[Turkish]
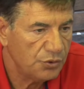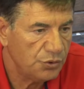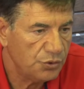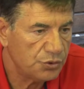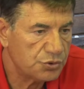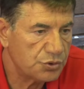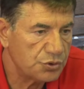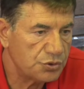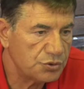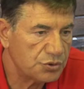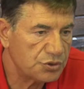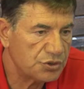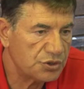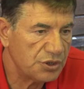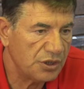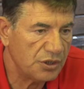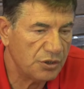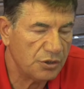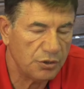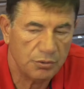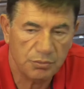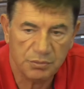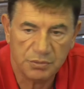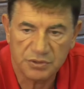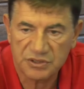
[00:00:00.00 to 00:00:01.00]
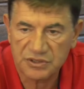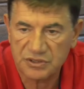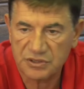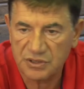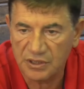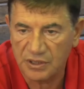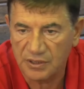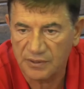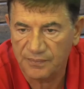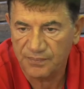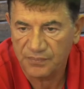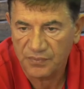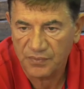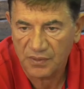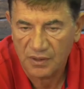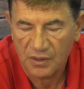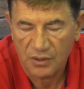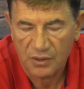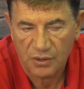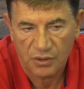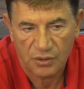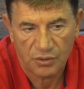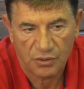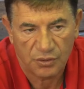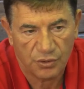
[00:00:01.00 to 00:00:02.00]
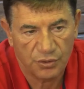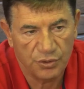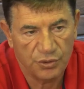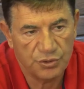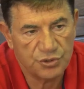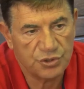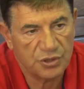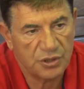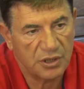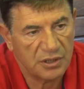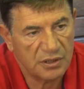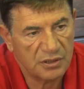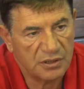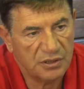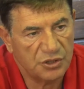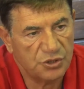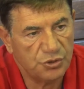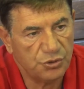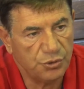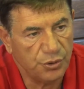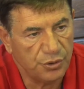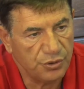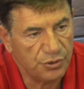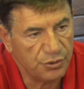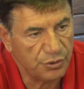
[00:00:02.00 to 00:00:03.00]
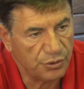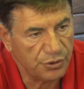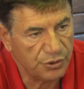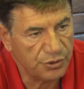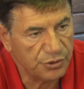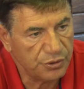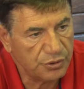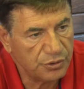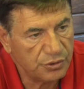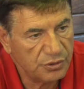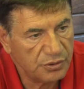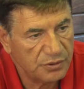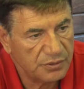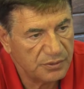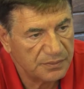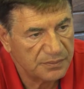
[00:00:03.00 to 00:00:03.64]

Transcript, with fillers: Üçüncüsü en önemlisi de oyuncuların iki yönlü oyunu